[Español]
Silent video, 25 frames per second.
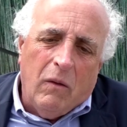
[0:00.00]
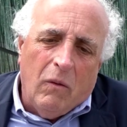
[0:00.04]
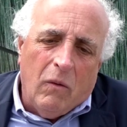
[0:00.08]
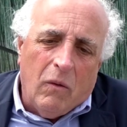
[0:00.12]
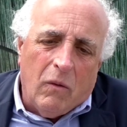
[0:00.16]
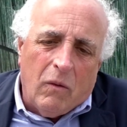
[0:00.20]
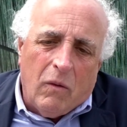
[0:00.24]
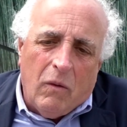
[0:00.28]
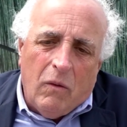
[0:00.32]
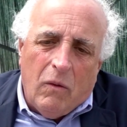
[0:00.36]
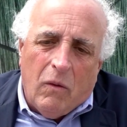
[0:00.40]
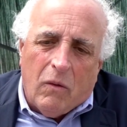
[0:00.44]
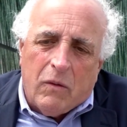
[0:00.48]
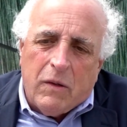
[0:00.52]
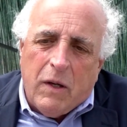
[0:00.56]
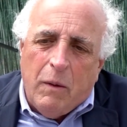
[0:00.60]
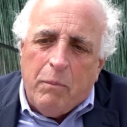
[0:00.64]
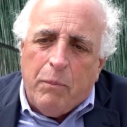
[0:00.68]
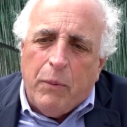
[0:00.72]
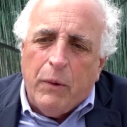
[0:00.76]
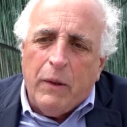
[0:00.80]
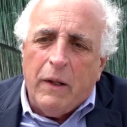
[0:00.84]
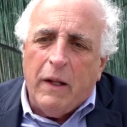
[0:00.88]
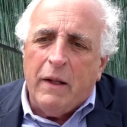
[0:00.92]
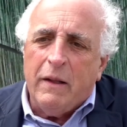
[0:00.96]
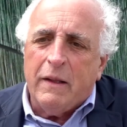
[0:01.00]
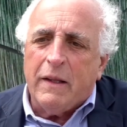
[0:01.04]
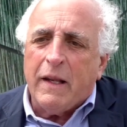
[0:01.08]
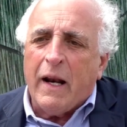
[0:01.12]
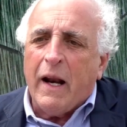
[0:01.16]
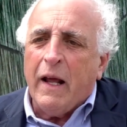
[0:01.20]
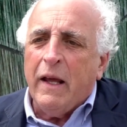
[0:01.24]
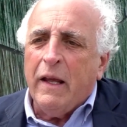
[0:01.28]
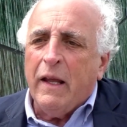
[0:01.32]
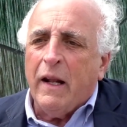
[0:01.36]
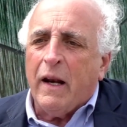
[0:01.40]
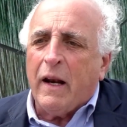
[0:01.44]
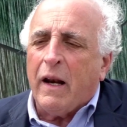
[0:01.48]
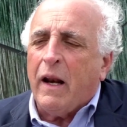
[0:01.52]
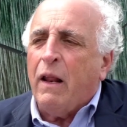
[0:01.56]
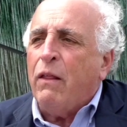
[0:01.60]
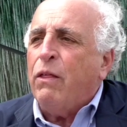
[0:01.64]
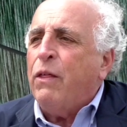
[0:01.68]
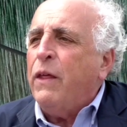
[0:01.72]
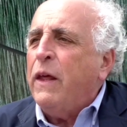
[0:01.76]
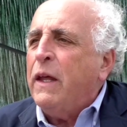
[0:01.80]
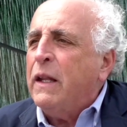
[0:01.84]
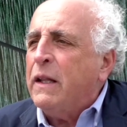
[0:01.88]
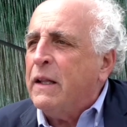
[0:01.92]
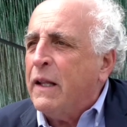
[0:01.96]
no, no, se pueden traer
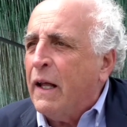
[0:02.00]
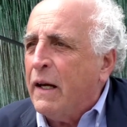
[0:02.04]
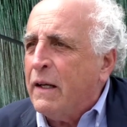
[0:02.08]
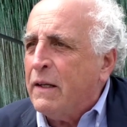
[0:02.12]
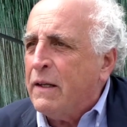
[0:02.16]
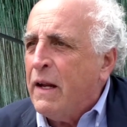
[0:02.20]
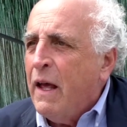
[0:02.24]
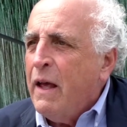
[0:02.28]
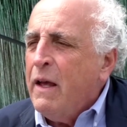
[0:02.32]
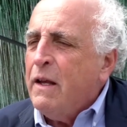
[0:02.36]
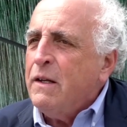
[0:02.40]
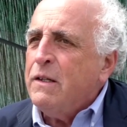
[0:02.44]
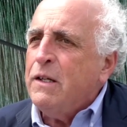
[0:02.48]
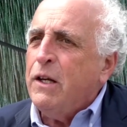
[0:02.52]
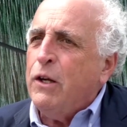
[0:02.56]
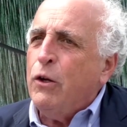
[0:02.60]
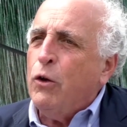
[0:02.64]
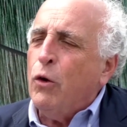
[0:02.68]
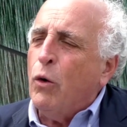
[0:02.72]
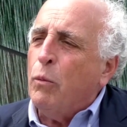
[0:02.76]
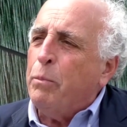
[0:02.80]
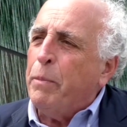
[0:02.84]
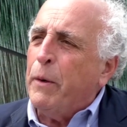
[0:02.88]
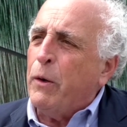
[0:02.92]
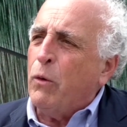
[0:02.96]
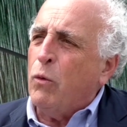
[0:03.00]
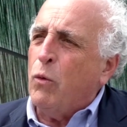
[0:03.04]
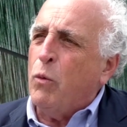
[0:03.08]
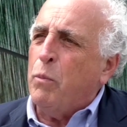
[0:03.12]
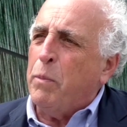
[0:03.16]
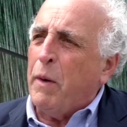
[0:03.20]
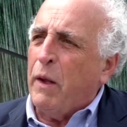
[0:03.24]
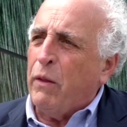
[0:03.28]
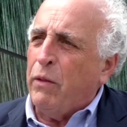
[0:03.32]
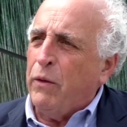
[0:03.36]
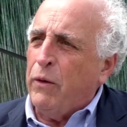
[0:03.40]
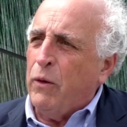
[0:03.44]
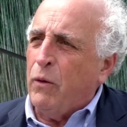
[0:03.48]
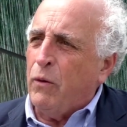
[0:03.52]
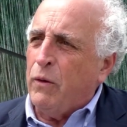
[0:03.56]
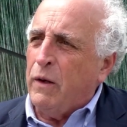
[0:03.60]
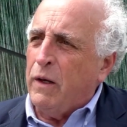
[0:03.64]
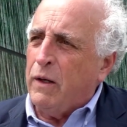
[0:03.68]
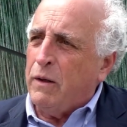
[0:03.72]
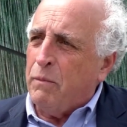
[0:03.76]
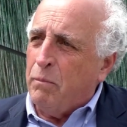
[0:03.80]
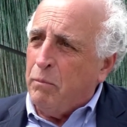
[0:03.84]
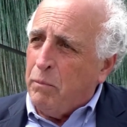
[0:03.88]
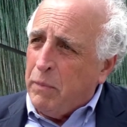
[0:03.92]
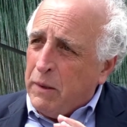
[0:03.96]
recetas, sino
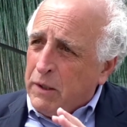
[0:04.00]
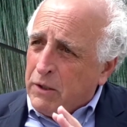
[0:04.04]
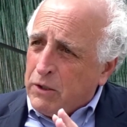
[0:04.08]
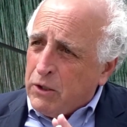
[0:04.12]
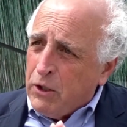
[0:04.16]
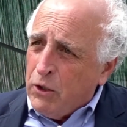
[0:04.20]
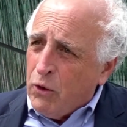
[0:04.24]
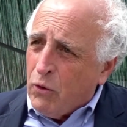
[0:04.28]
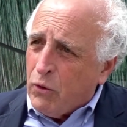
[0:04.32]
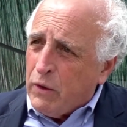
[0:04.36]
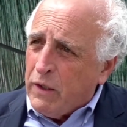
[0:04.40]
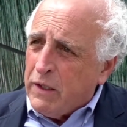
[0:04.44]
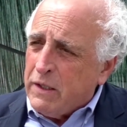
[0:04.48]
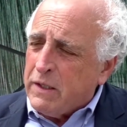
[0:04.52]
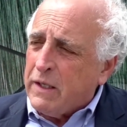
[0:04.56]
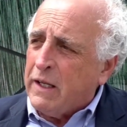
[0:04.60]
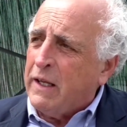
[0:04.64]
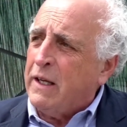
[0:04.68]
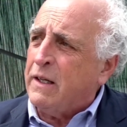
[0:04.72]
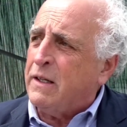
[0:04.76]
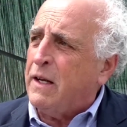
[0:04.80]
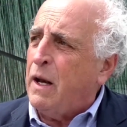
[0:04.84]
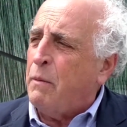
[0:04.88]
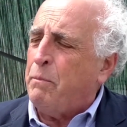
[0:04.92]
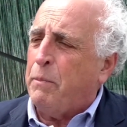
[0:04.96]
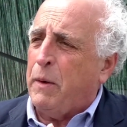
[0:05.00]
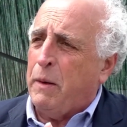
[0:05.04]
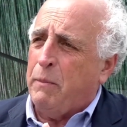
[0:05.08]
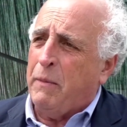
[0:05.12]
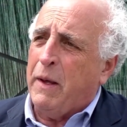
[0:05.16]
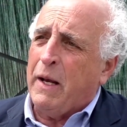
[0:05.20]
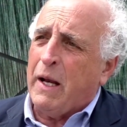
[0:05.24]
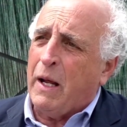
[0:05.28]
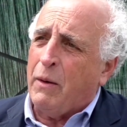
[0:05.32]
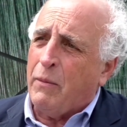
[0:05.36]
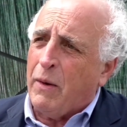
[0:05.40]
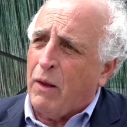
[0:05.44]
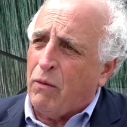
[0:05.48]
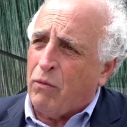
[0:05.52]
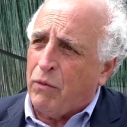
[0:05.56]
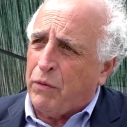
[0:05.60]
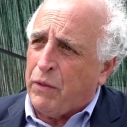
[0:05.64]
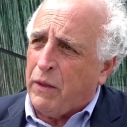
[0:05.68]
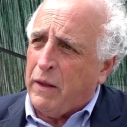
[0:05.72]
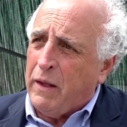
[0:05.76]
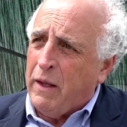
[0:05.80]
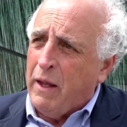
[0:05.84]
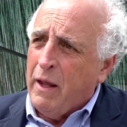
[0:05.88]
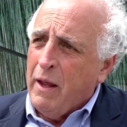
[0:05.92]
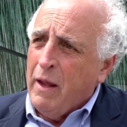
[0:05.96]
preocupaciones, visiones, que es el primer
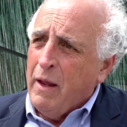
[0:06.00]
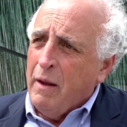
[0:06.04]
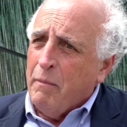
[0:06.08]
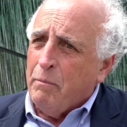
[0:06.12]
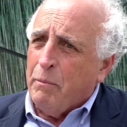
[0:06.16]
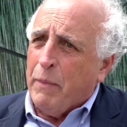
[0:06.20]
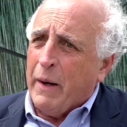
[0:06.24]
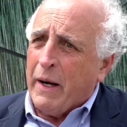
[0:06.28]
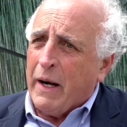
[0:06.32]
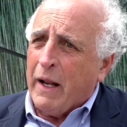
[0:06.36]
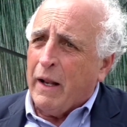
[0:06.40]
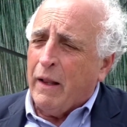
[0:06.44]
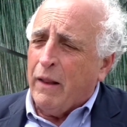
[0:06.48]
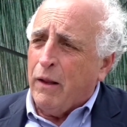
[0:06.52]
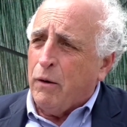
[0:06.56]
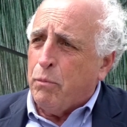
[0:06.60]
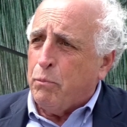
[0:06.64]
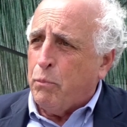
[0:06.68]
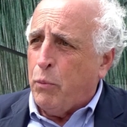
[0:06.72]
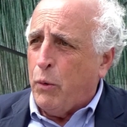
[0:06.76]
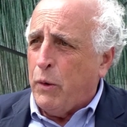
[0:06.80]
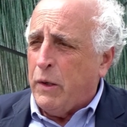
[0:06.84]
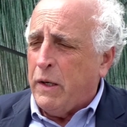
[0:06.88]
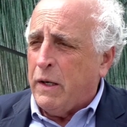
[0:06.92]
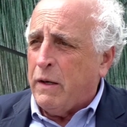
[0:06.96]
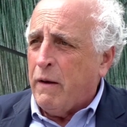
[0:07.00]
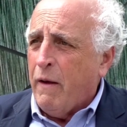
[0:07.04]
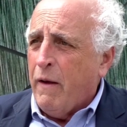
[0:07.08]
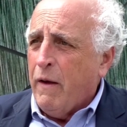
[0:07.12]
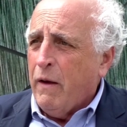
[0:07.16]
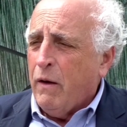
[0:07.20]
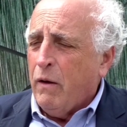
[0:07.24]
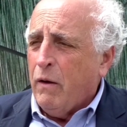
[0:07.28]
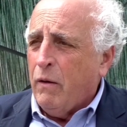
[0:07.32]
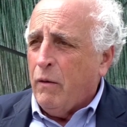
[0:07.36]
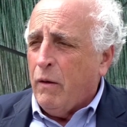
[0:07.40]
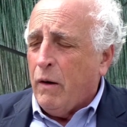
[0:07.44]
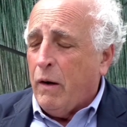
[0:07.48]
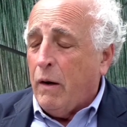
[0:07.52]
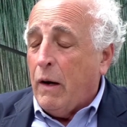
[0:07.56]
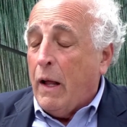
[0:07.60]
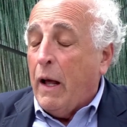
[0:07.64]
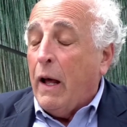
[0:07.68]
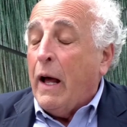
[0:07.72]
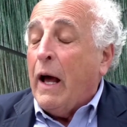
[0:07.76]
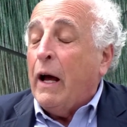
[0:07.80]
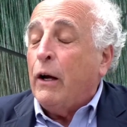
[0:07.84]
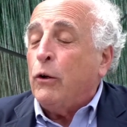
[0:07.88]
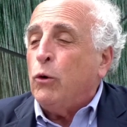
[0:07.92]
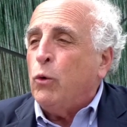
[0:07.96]
avance para después
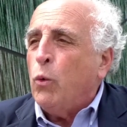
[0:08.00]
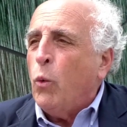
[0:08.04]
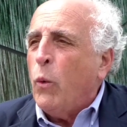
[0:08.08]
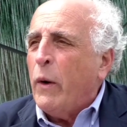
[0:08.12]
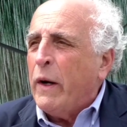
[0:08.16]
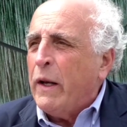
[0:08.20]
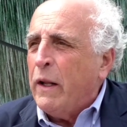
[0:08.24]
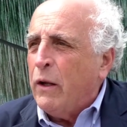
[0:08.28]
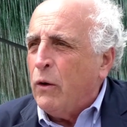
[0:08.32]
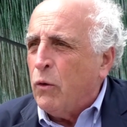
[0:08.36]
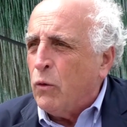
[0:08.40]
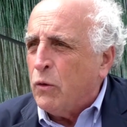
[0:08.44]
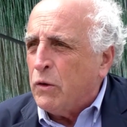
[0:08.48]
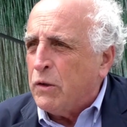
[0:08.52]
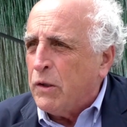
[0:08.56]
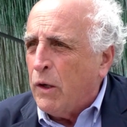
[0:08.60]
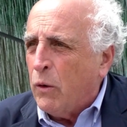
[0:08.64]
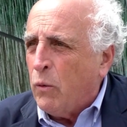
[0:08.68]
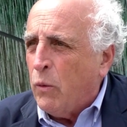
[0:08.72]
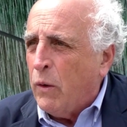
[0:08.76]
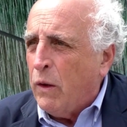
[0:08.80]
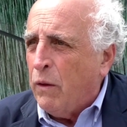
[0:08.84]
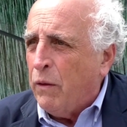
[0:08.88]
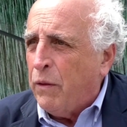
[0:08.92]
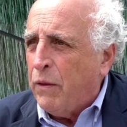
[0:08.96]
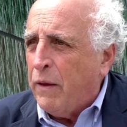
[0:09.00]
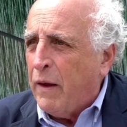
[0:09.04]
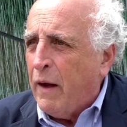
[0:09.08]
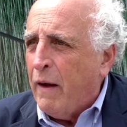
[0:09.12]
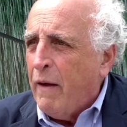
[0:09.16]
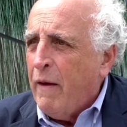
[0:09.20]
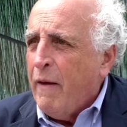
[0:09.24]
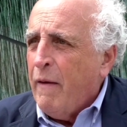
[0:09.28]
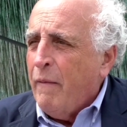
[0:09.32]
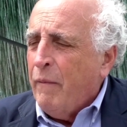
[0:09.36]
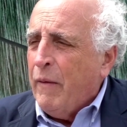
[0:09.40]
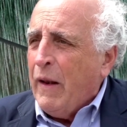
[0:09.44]
actuar en consecuencia.